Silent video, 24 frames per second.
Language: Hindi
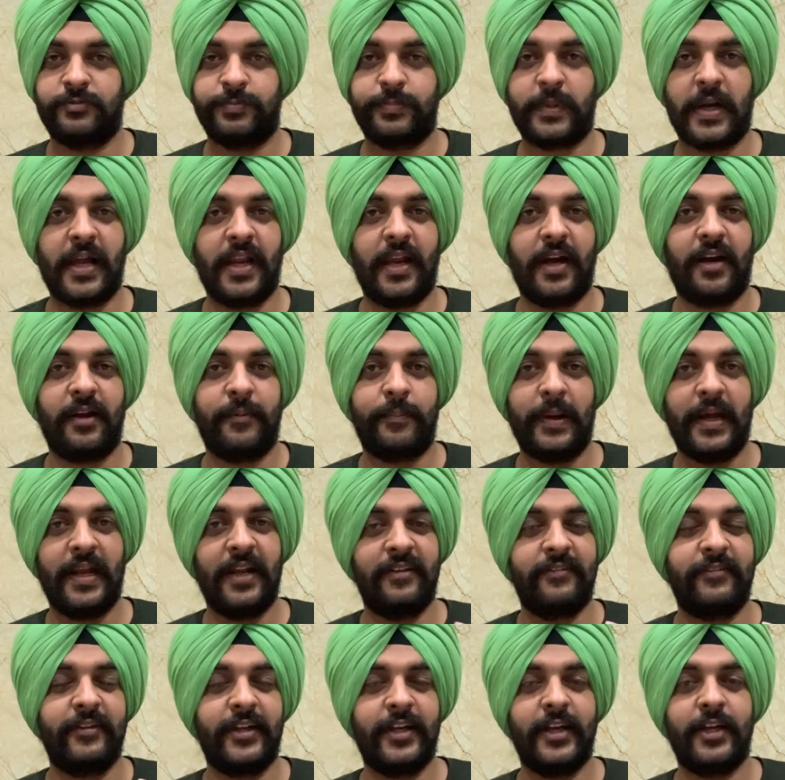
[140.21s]
पहले अगर पहले
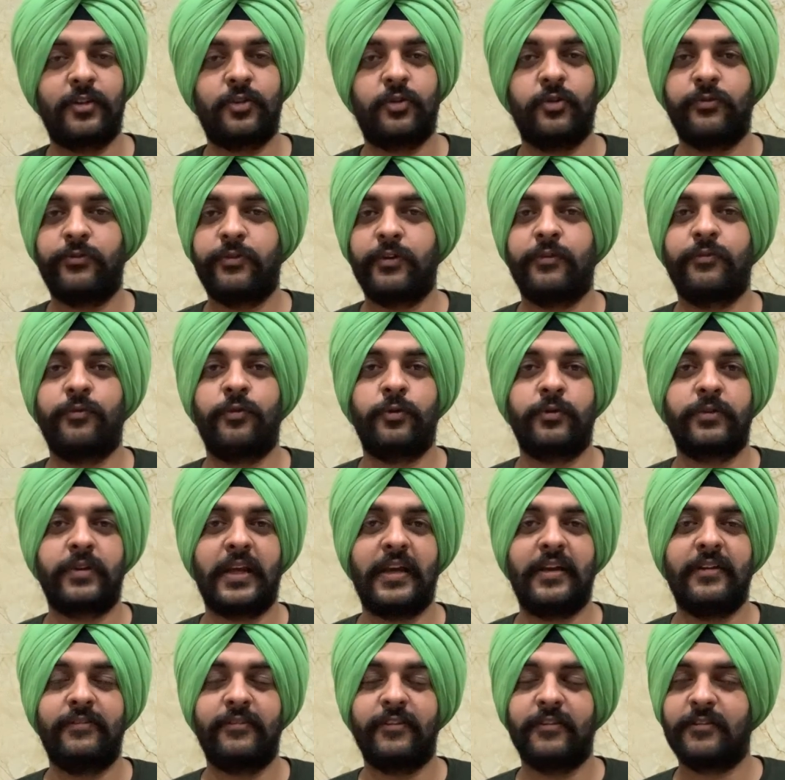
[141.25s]
से ही है तो फिर वो
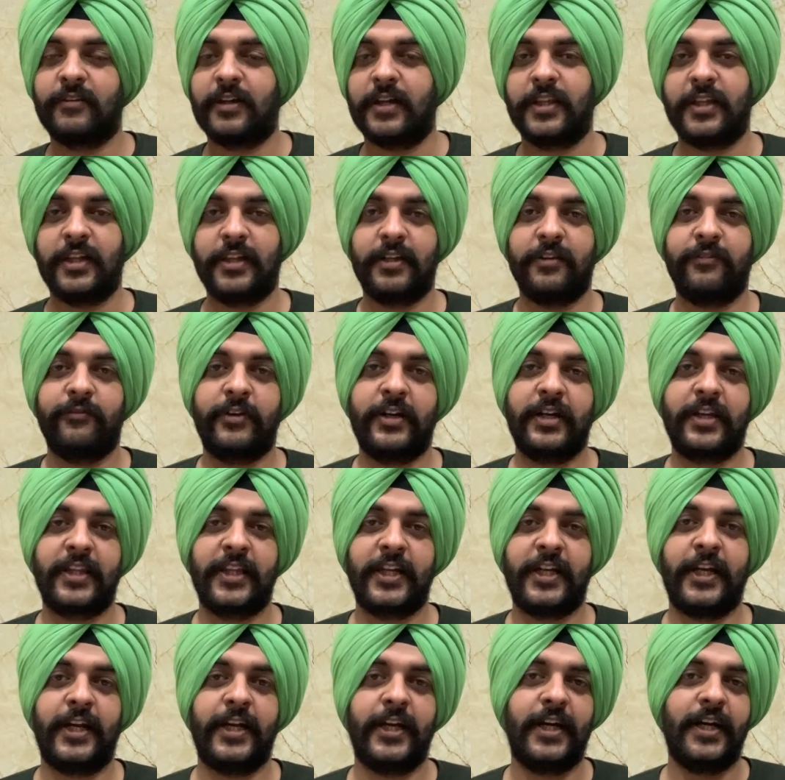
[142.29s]
तेईस से ज्यादा वेट
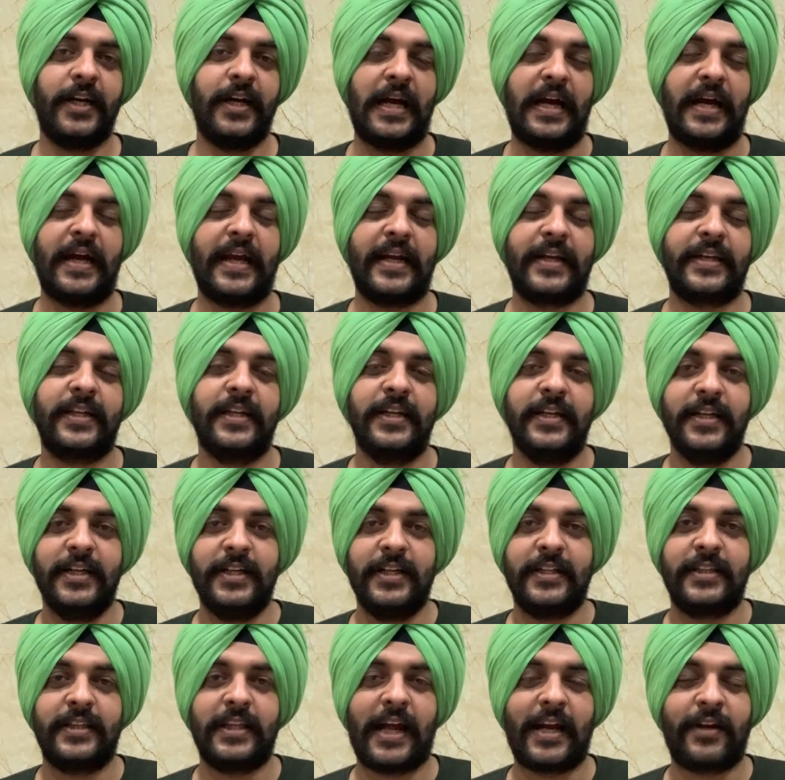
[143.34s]
दिखाएगा एंड
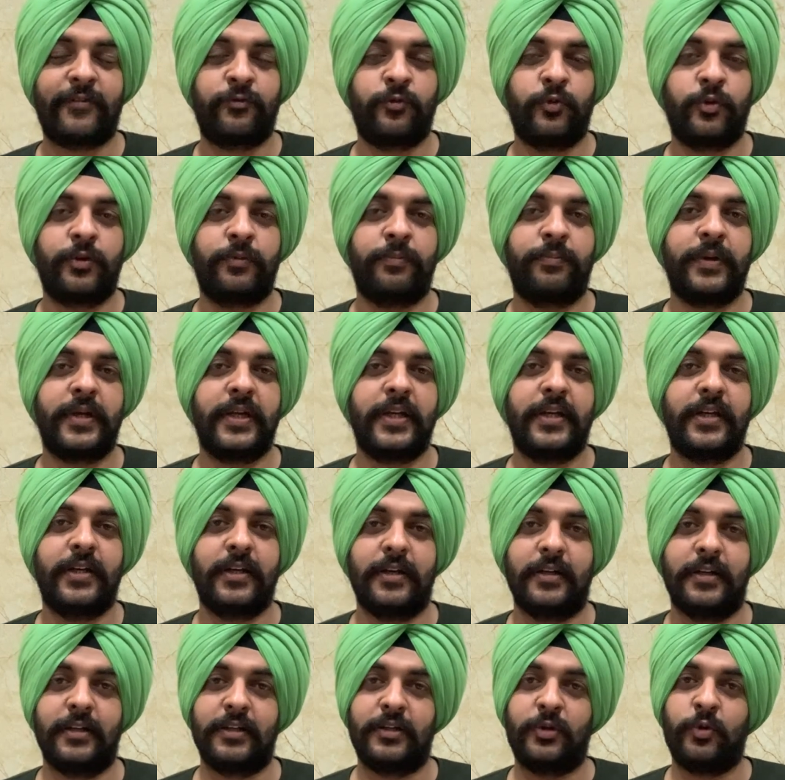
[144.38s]
दैट वुड बी
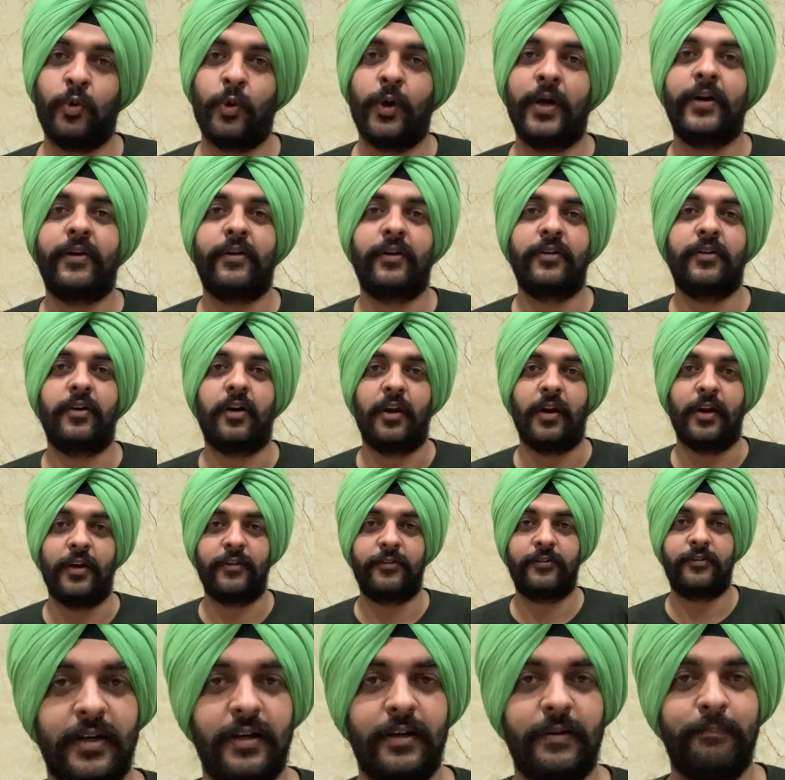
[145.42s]
टू हंड्रेड डॉलर
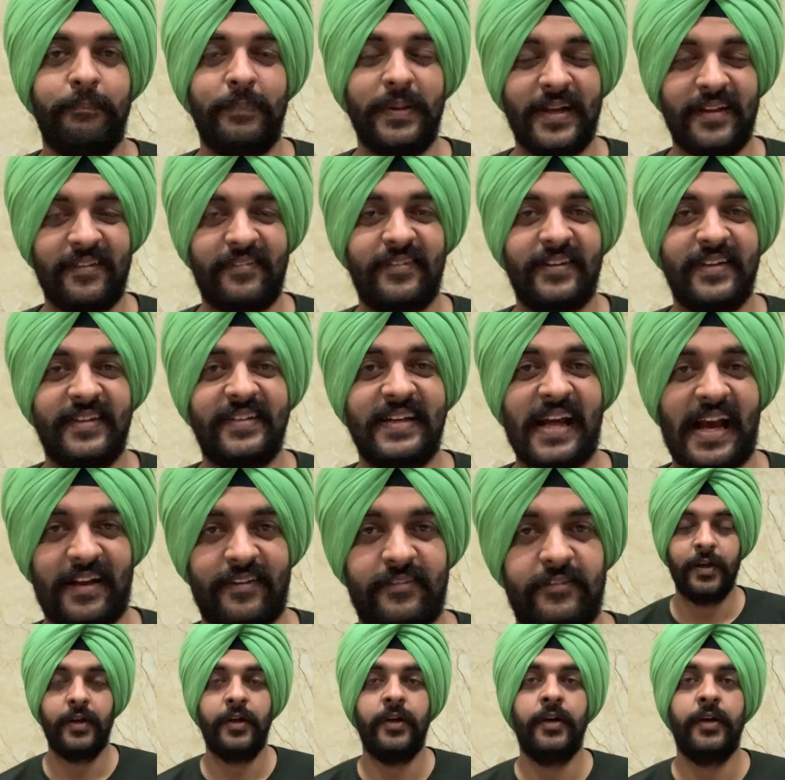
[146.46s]
प्लस टैक्स